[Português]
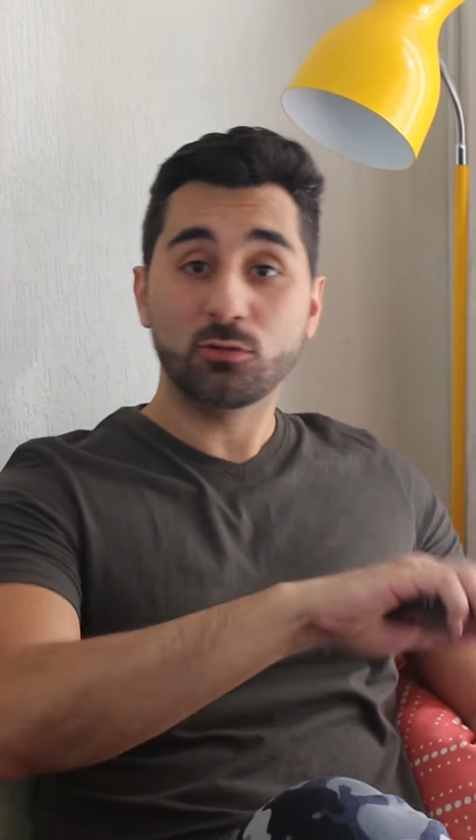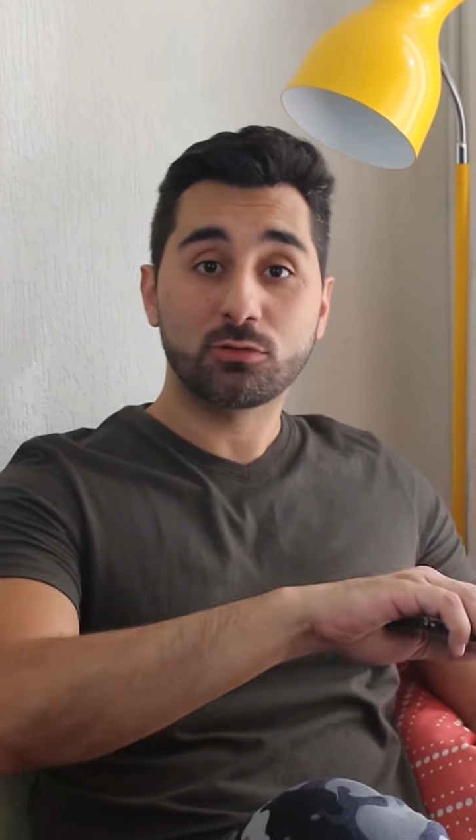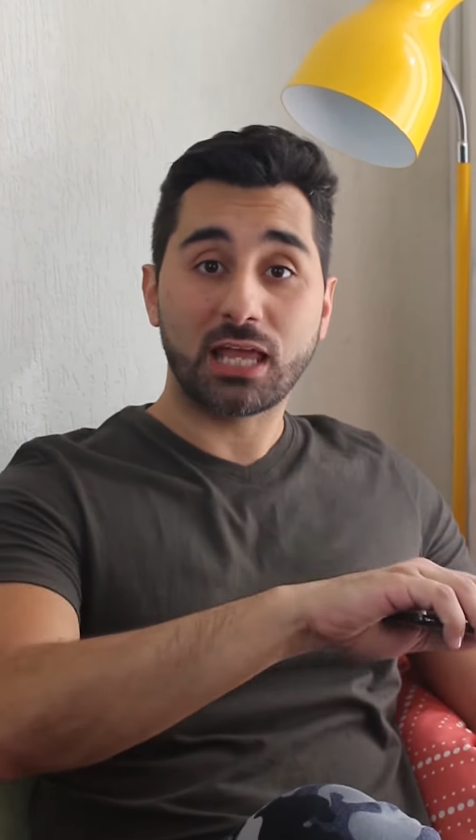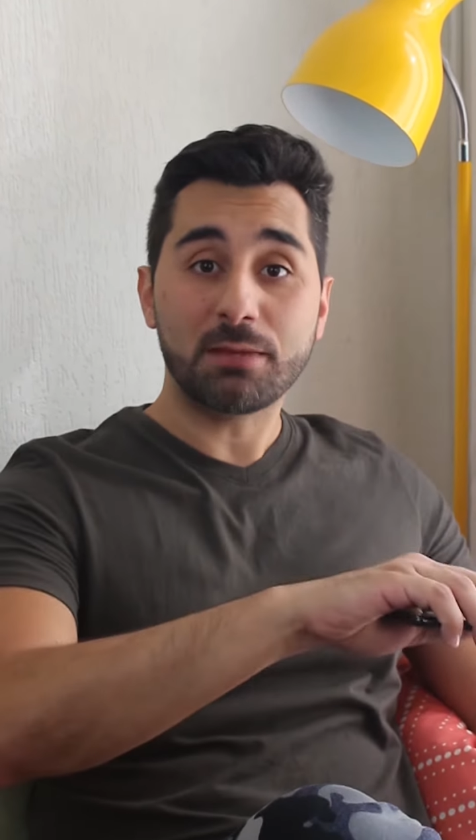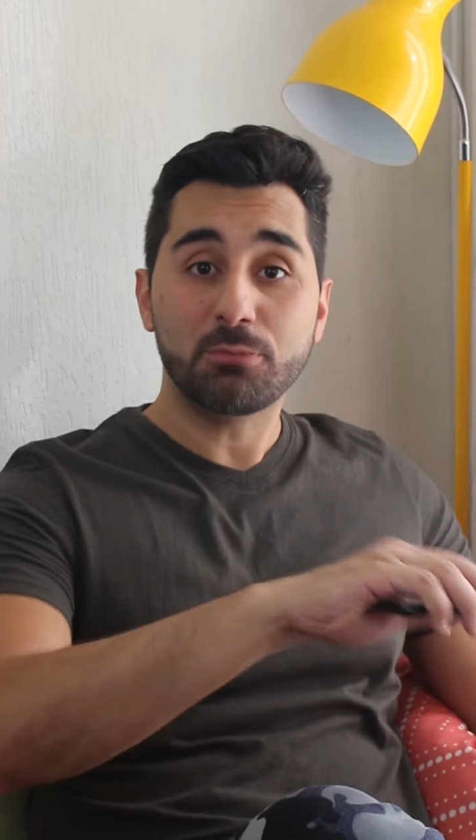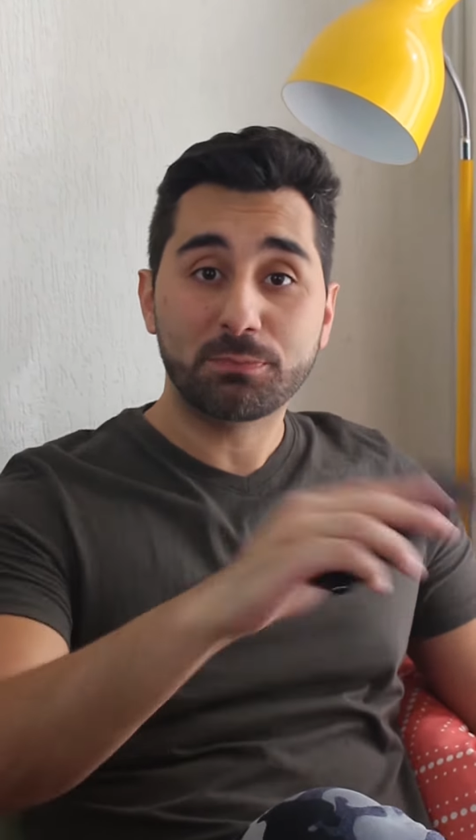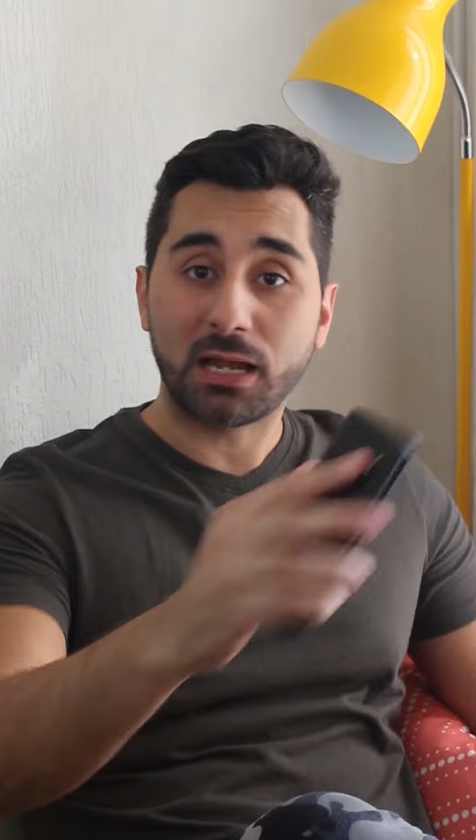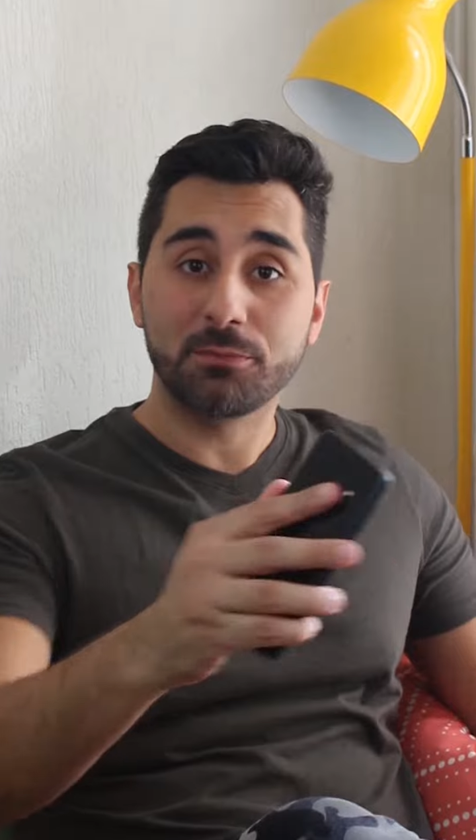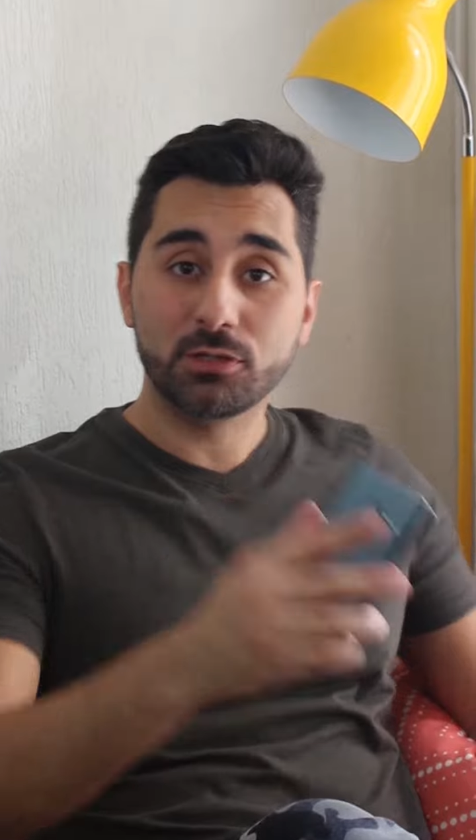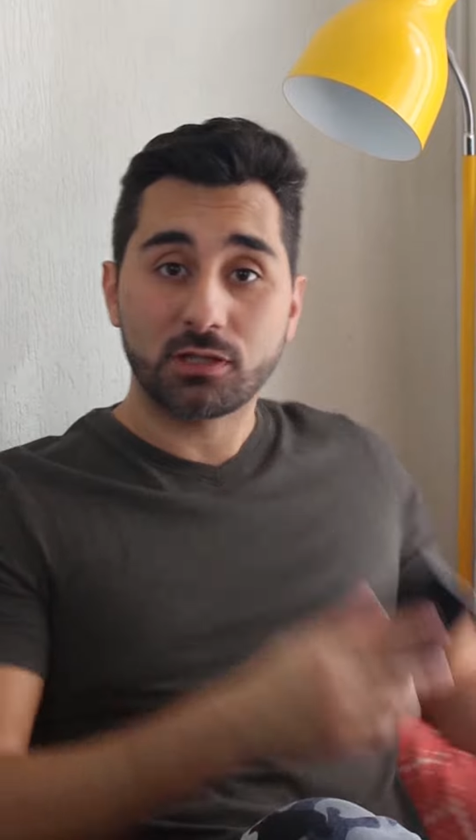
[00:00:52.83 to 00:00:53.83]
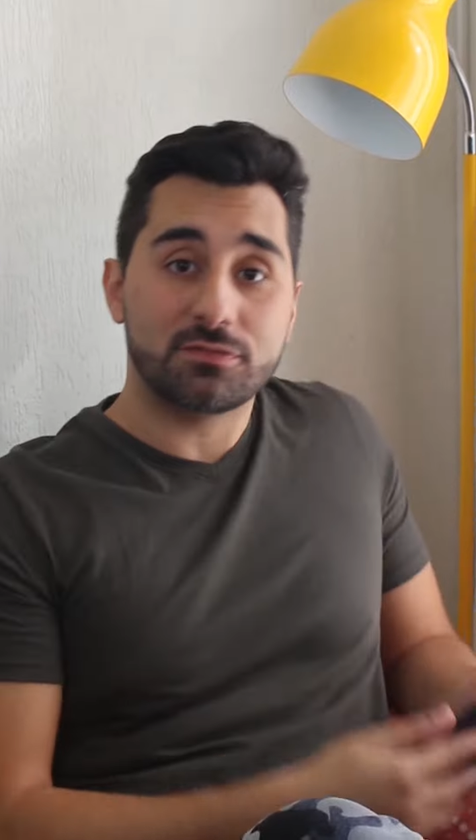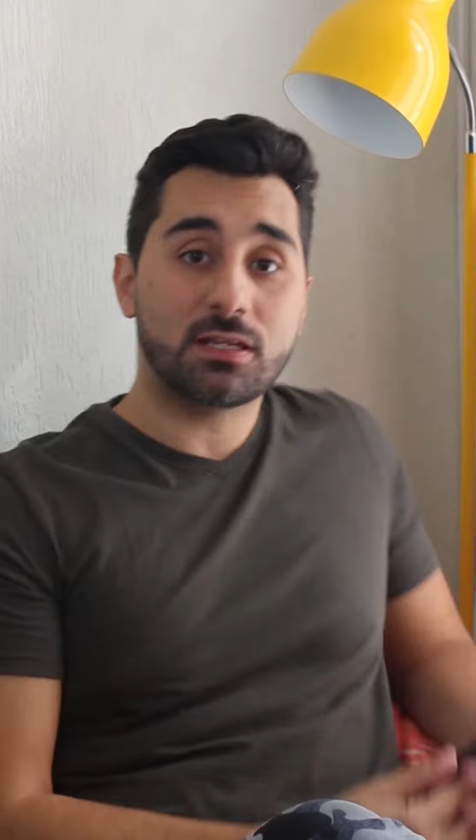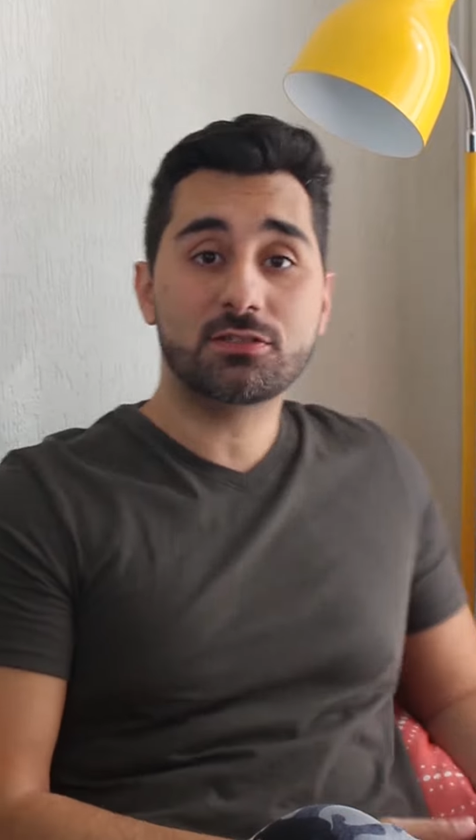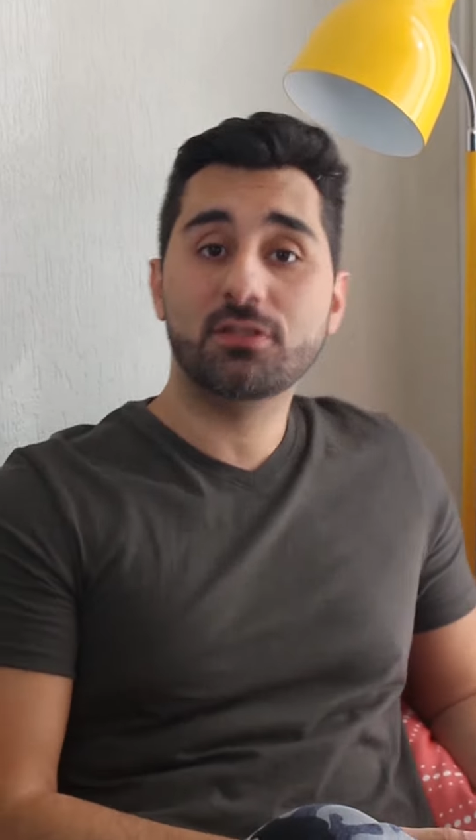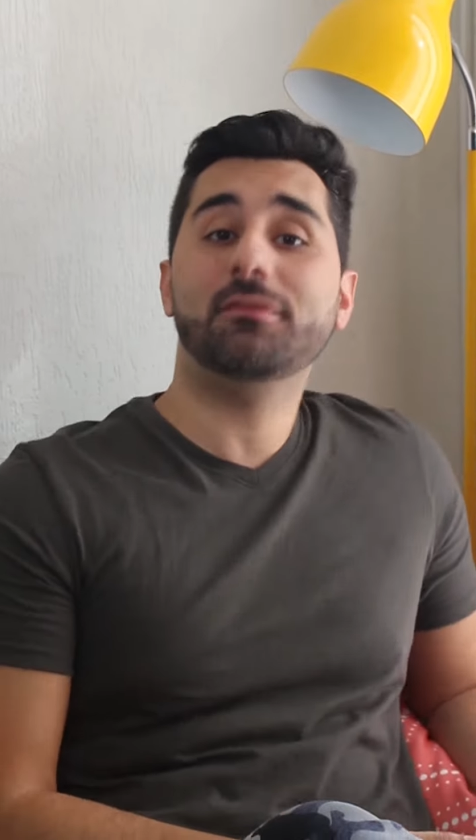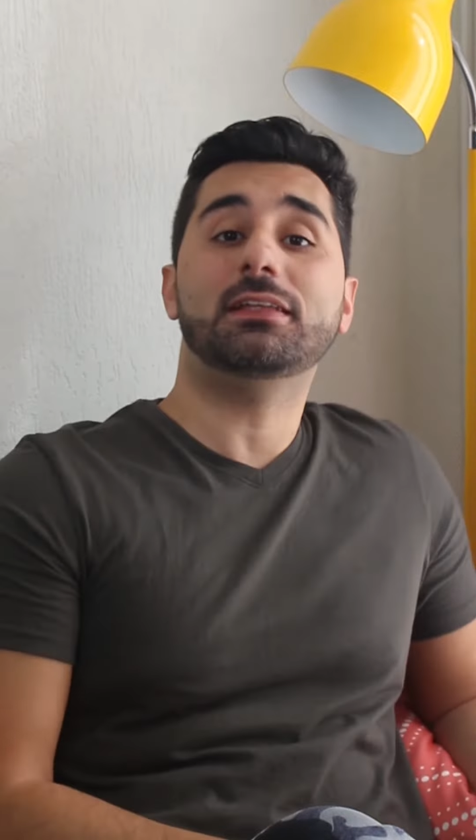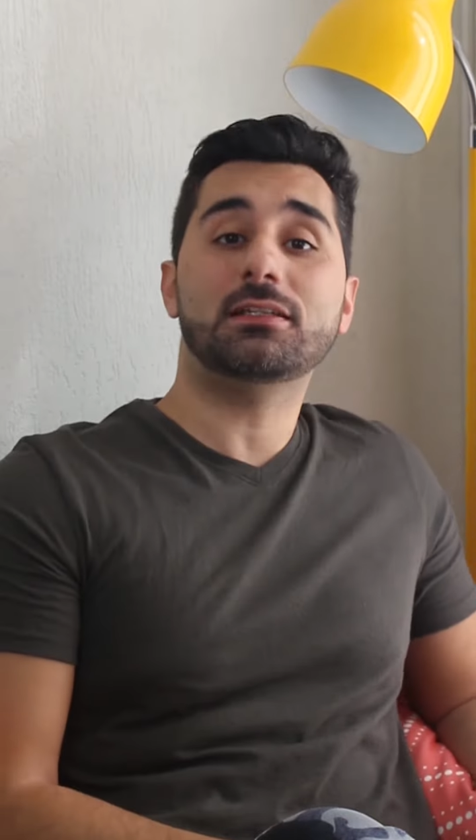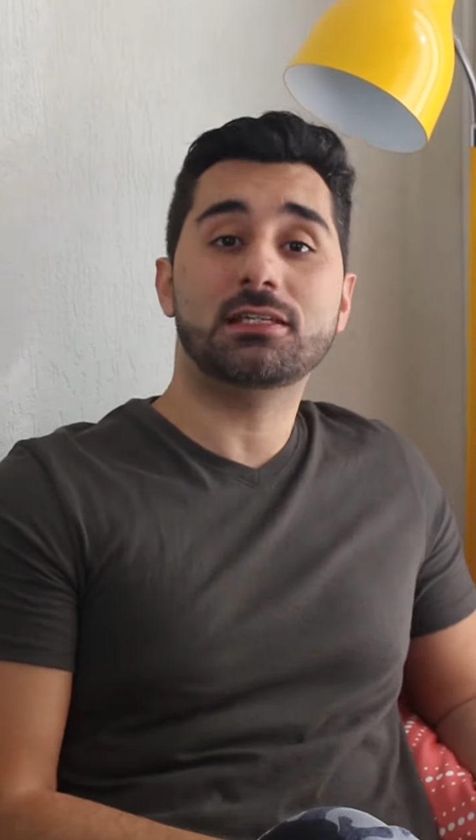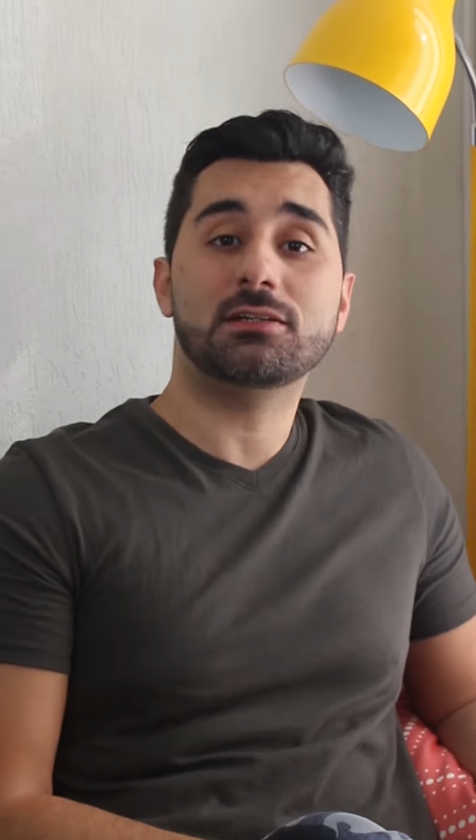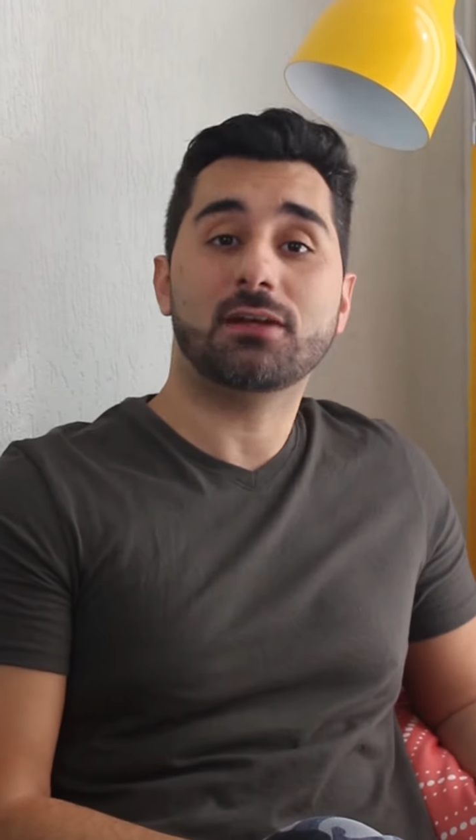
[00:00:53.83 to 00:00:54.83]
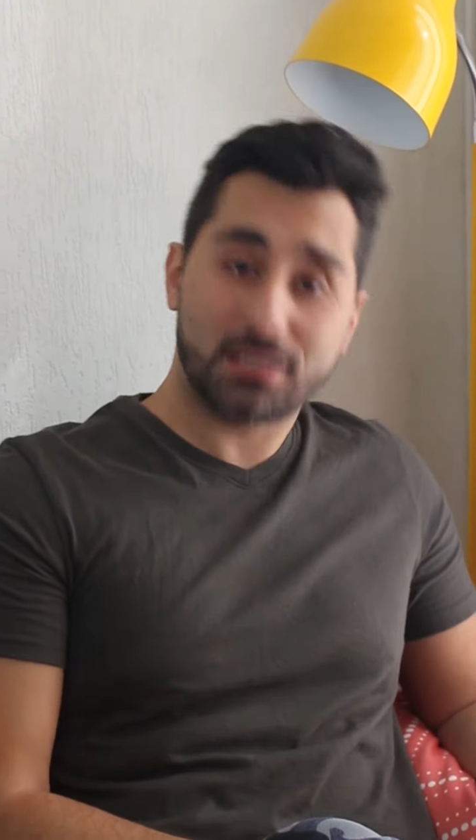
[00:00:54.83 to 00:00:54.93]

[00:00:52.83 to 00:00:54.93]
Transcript: no tempo para 1995.